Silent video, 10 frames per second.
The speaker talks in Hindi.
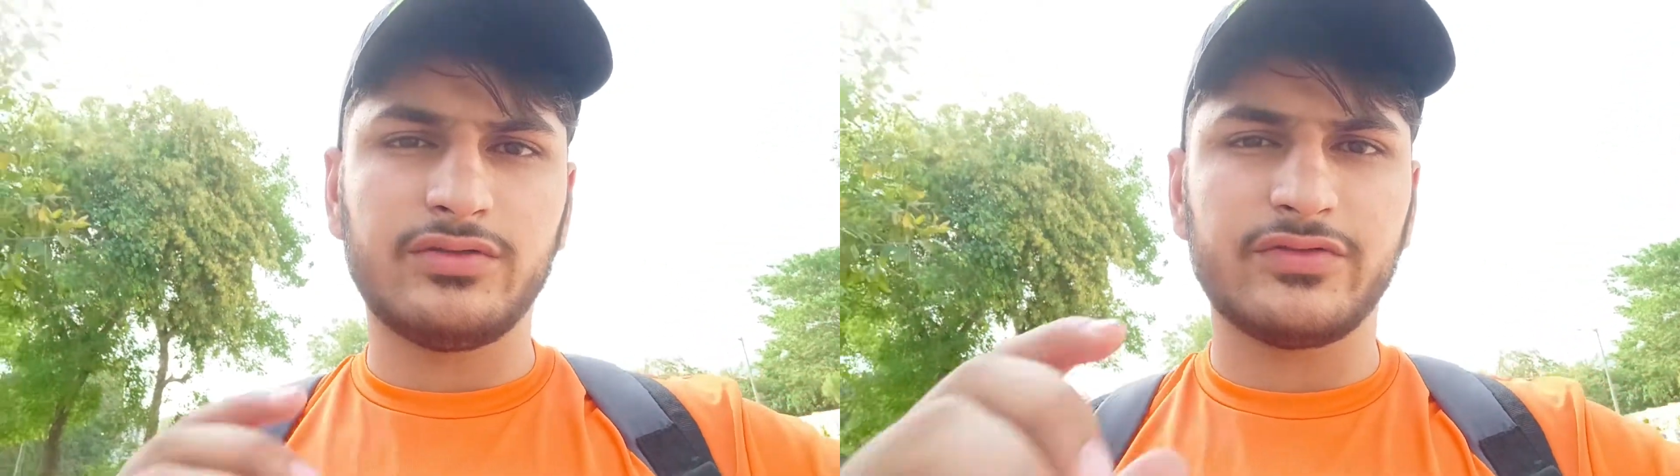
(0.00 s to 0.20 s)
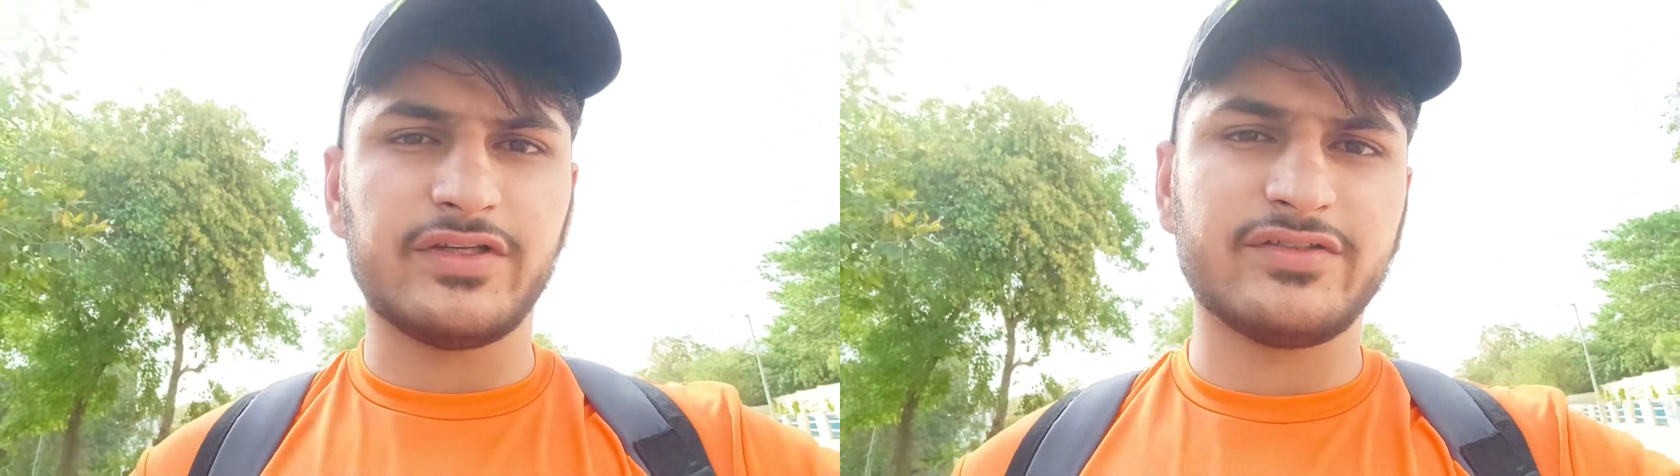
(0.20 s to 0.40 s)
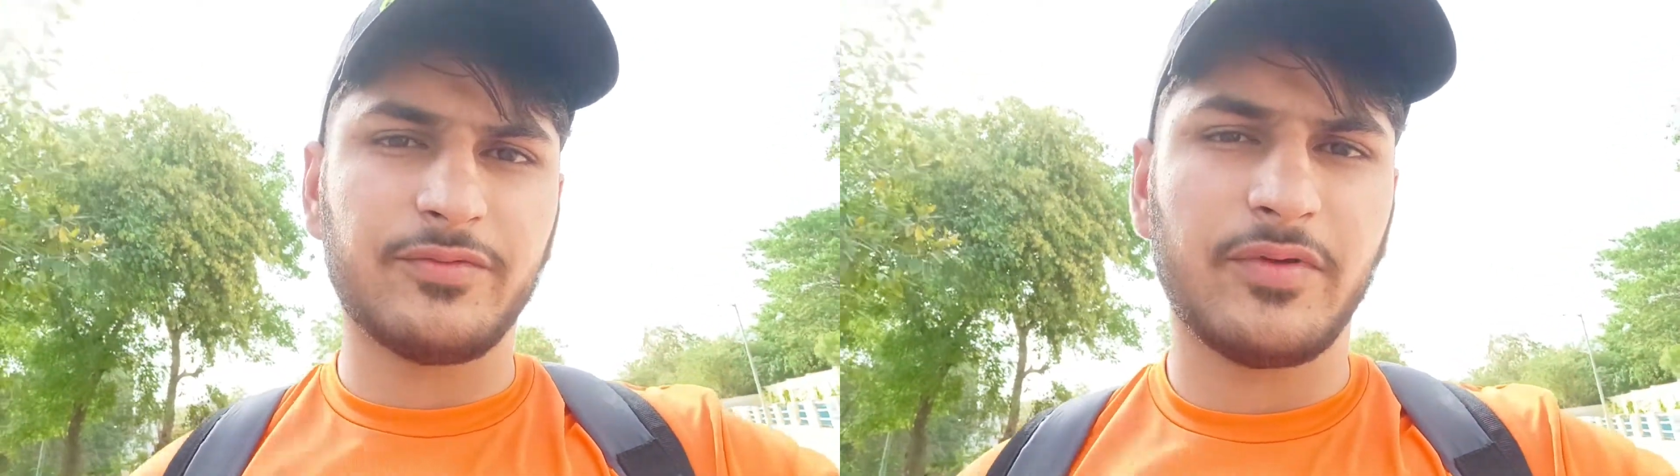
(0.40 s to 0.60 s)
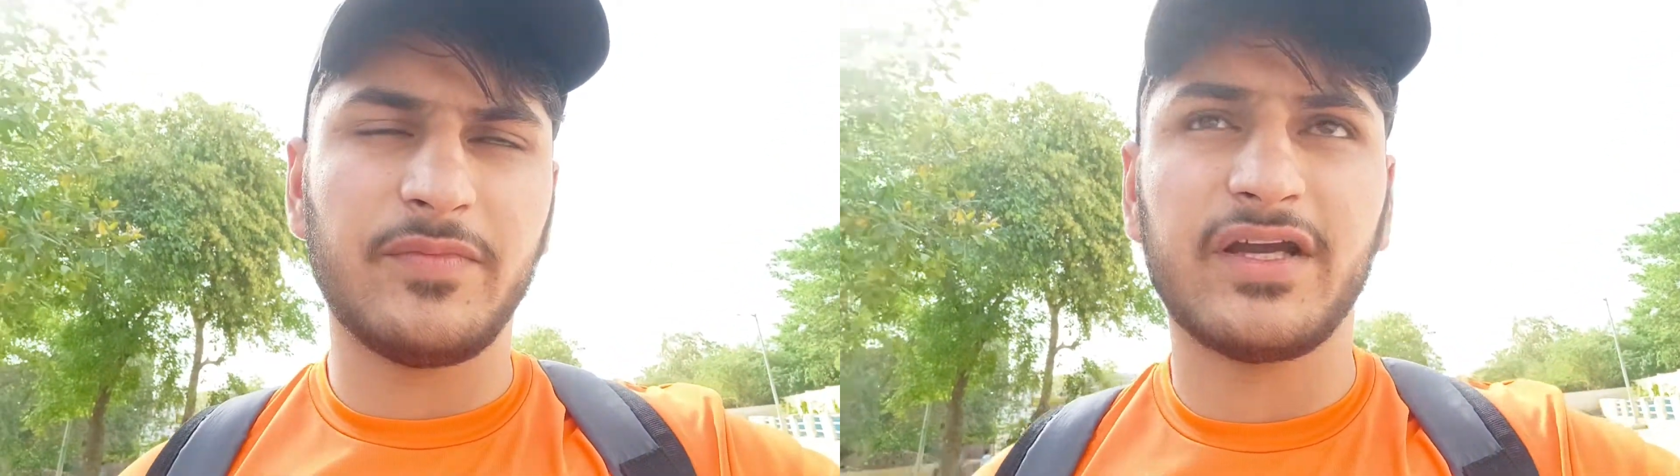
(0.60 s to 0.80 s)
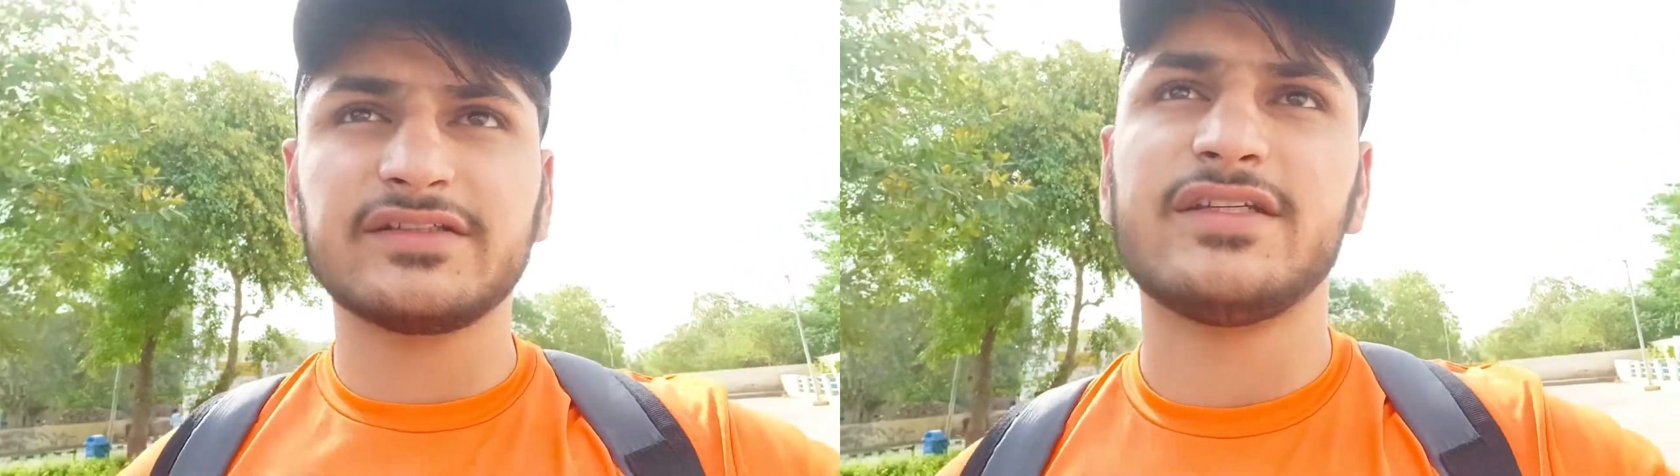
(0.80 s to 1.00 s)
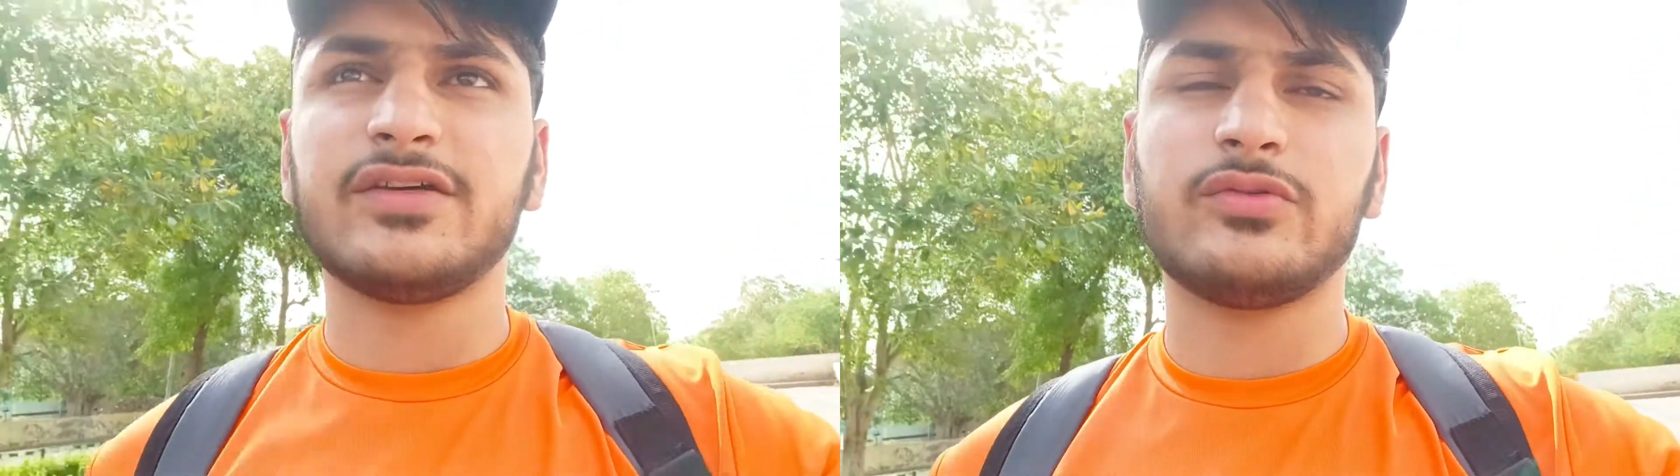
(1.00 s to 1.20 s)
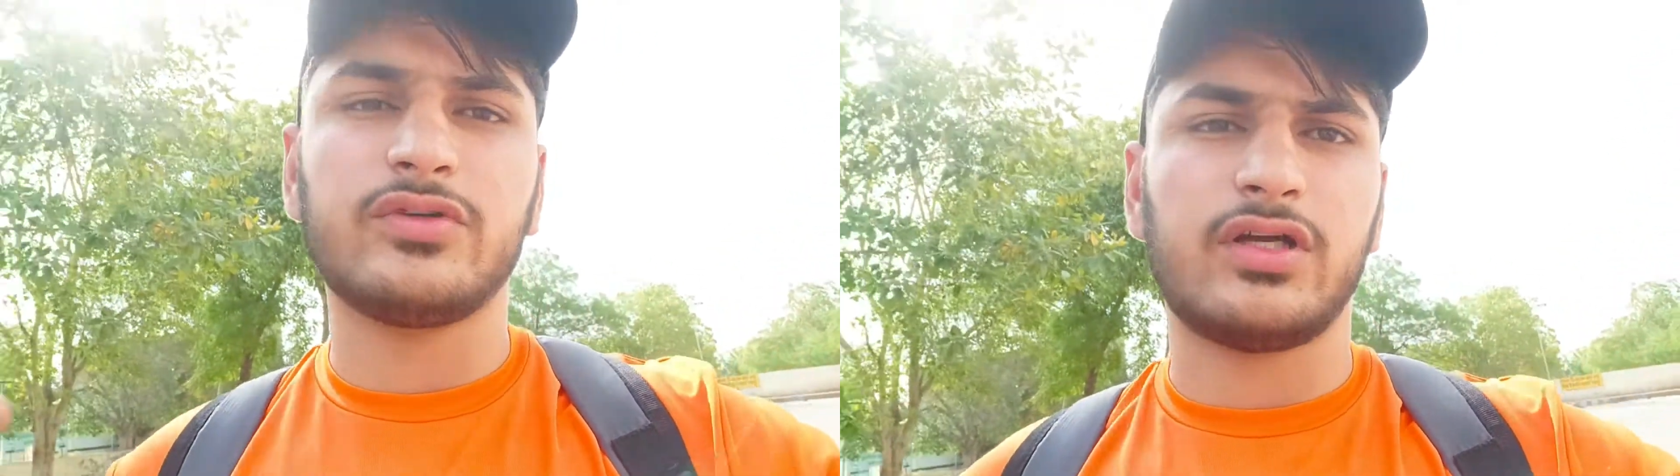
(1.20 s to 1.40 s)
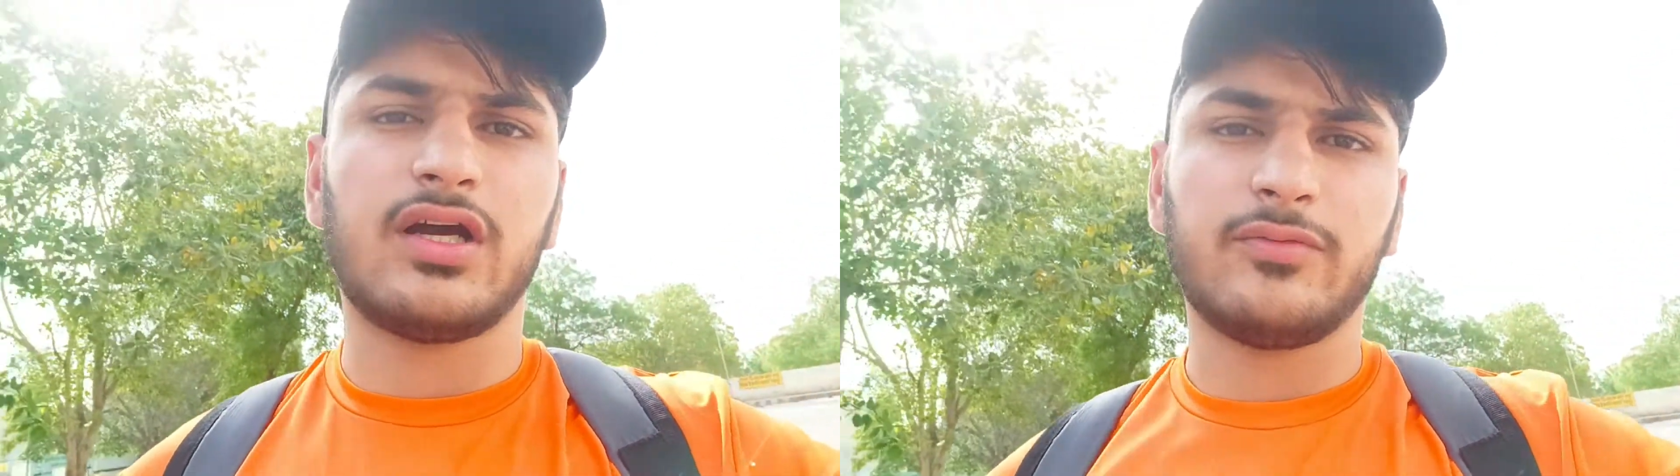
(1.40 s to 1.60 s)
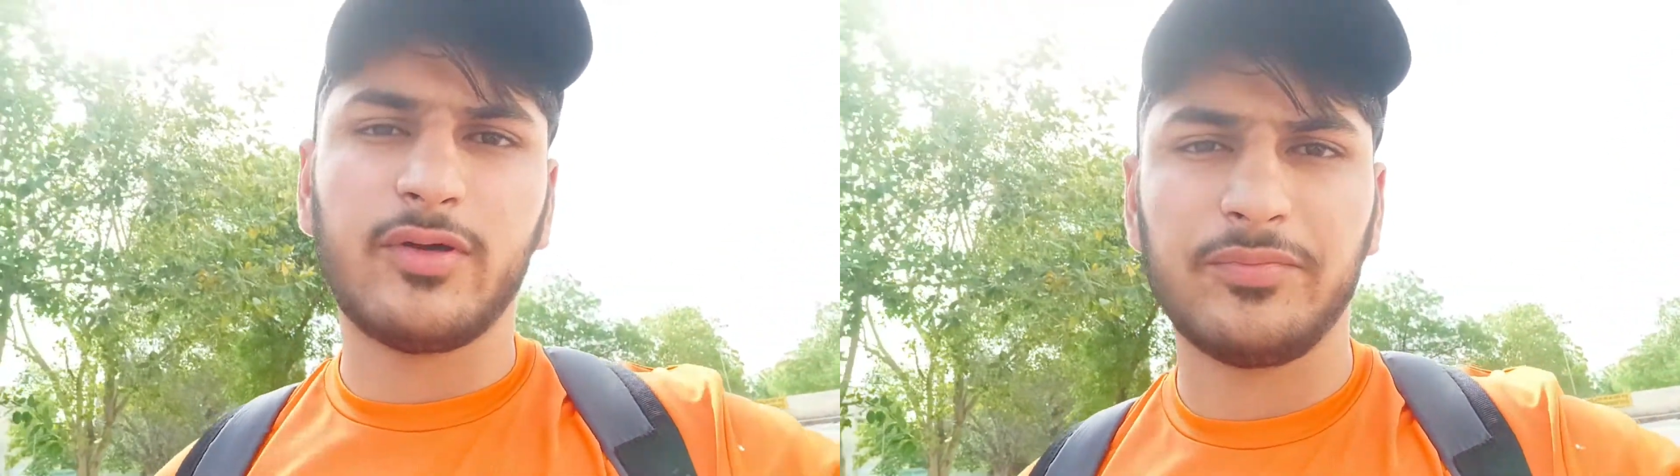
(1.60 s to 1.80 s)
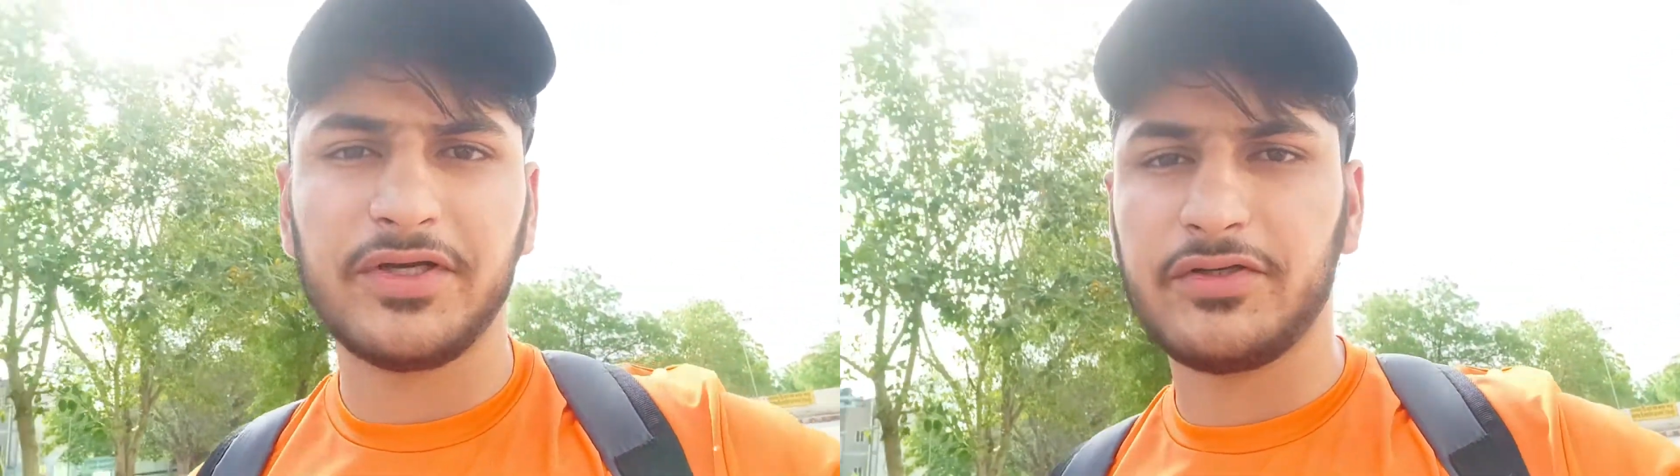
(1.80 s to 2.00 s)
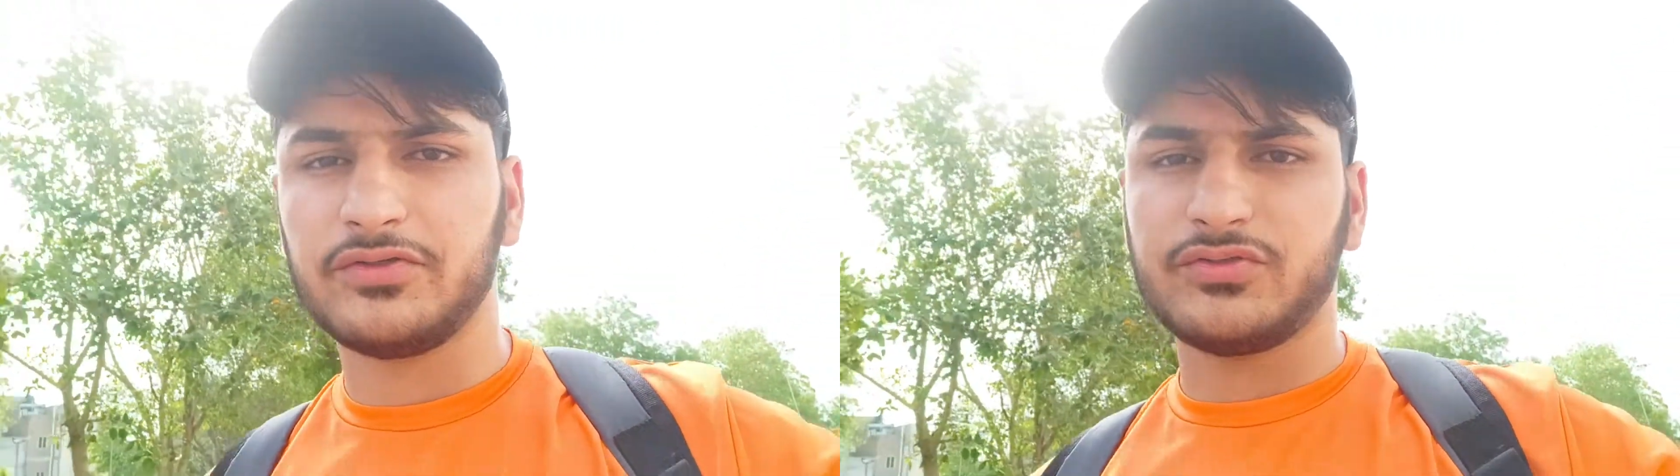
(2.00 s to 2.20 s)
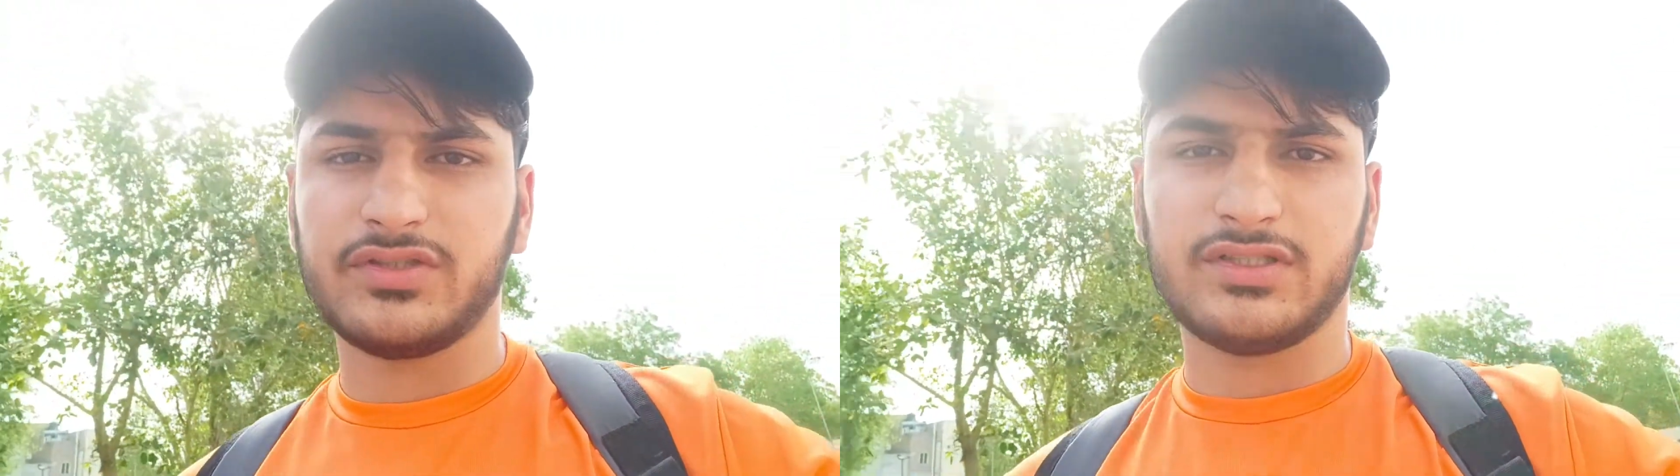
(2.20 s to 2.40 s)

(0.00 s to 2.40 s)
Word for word: सो गाइस अभी मैं बैंक जाया हूँ और काम कंप्लीट हो